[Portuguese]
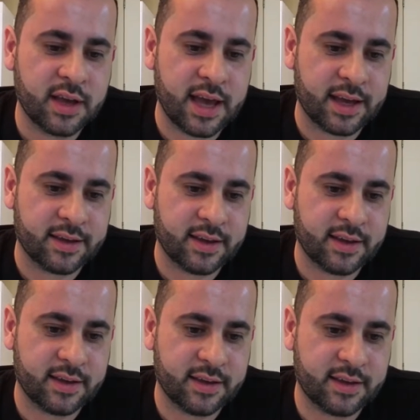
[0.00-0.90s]
É,
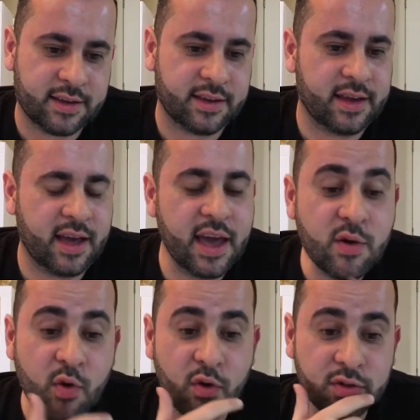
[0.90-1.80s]
em
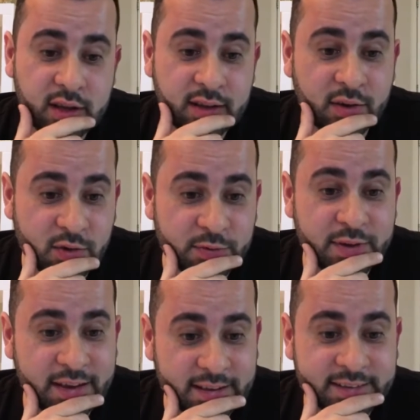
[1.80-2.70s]
conta
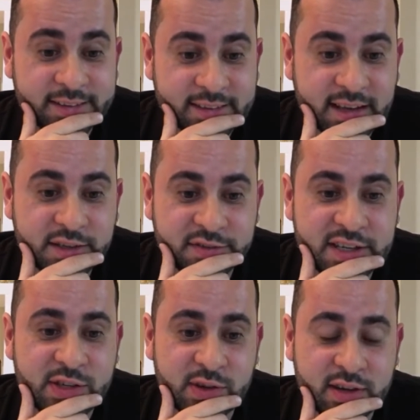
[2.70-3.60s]
tá
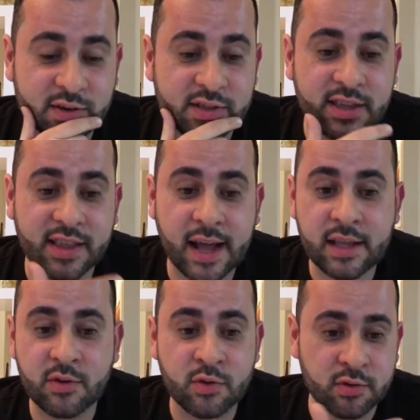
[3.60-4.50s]
difícil aí. Quando se
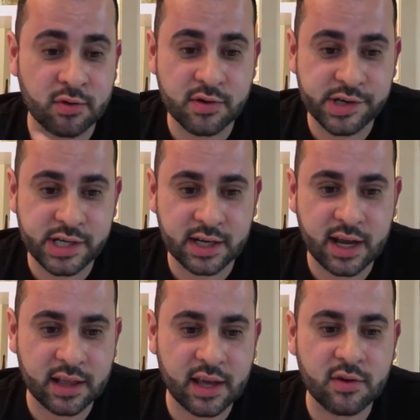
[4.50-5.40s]
trata de odontologia,
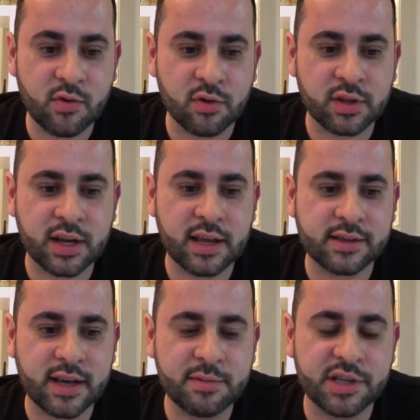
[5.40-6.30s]
nada é em conta, né?
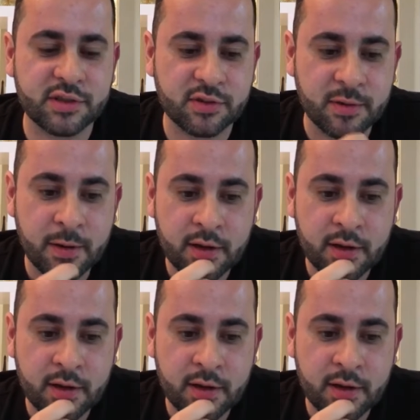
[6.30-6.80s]
Você sabe disso.